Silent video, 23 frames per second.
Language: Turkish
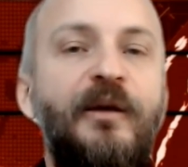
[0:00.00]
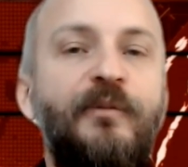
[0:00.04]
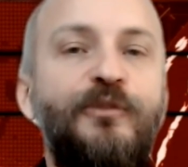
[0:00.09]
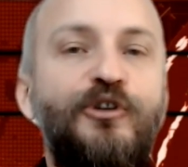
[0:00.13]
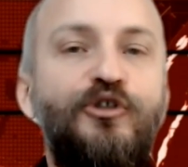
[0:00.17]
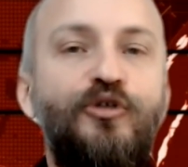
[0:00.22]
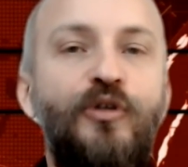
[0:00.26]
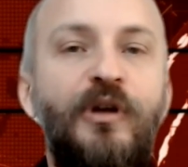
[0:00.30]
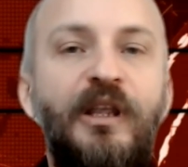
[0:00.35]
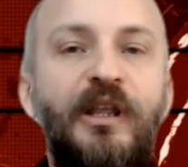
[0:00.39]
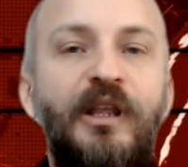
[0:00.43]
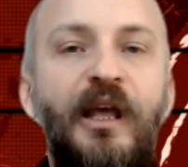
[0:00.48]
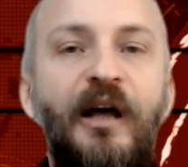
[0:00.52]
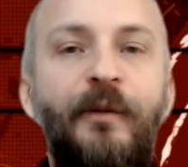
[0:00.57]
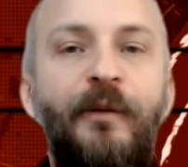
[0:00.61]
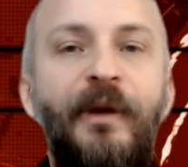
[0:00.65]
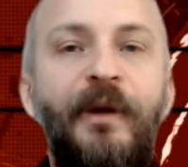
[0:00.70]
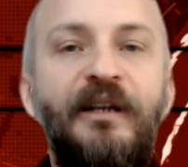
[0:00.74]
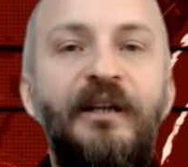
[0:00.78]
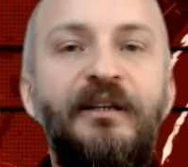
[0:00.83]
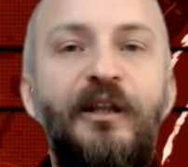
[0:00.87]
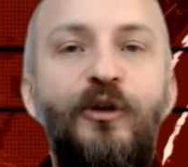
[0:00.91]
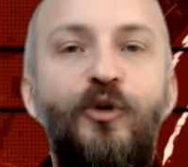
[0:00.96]
Bir sonraki
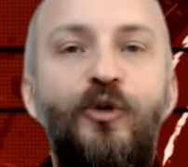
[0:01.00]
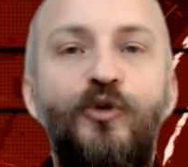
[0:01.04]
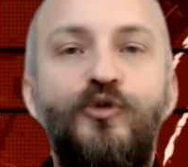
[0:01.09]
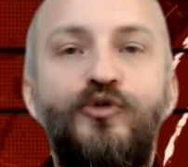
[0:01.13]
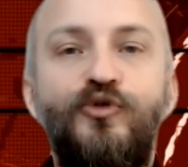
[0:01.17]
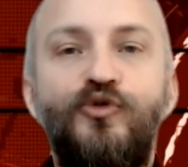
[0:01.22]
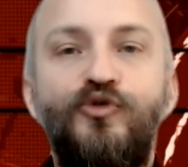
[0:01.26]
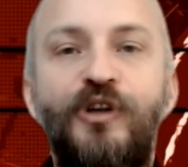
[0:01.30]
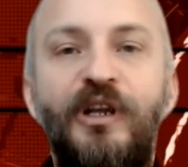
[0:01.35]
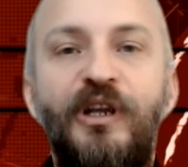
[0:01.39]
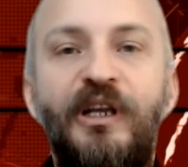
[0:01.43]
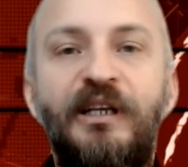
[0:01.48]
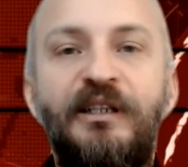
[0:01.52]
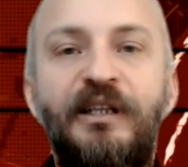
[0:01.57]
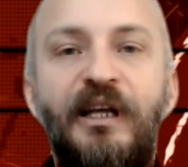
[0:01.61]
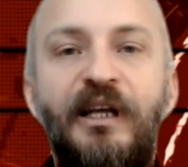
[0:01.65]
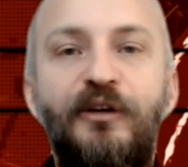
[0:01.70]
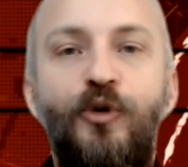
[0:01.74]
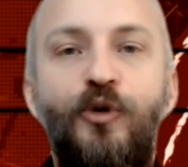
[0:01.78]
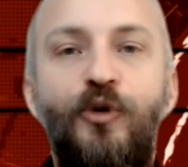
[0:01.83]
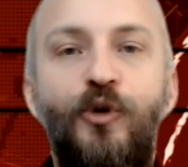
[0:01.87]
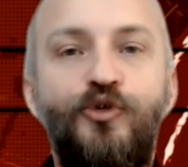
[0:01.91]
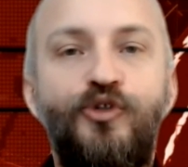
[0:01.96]
haberde görüşünceye
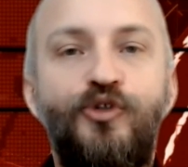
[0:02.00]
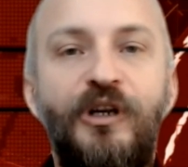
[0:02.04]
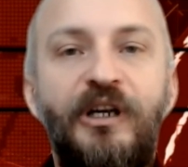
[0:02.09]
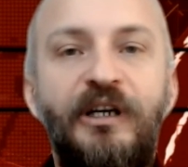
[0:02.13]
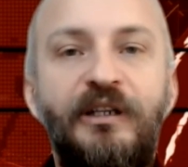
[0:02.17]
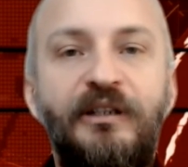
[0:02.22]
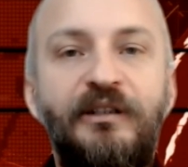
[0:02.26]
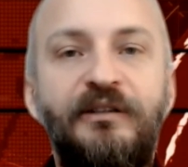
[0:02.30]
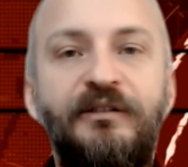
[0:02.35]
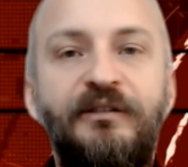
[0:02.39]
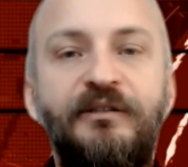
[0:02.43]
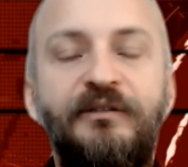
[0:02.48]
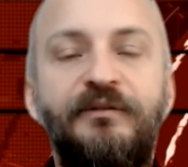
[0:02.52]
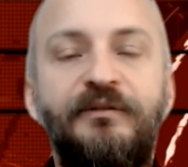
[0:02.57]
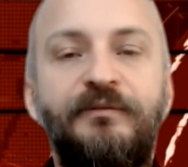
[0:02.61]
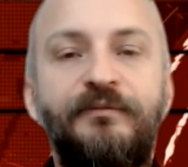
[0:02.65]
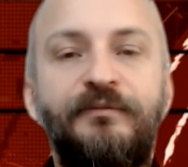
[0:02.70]
kadar hoşçakalın.